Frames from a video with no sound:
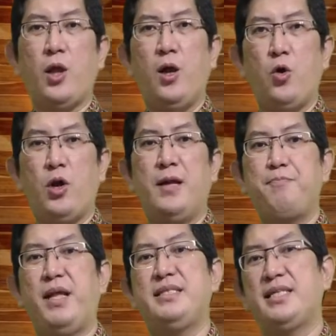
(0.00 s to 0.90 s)
orang-orang
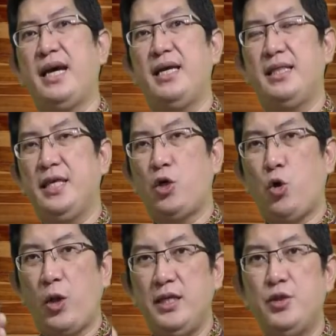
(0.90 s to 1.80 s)
percaya di
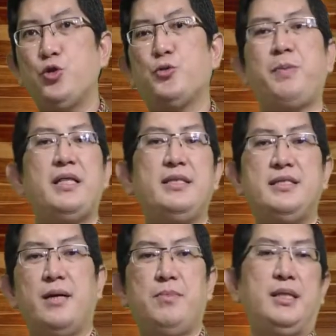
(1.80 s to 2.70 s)
Korintus pada
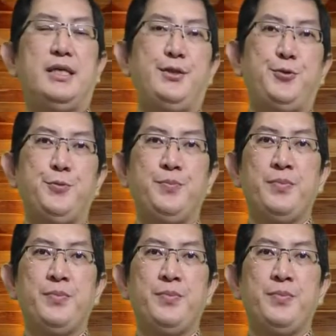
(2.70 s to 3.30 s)
zaman itu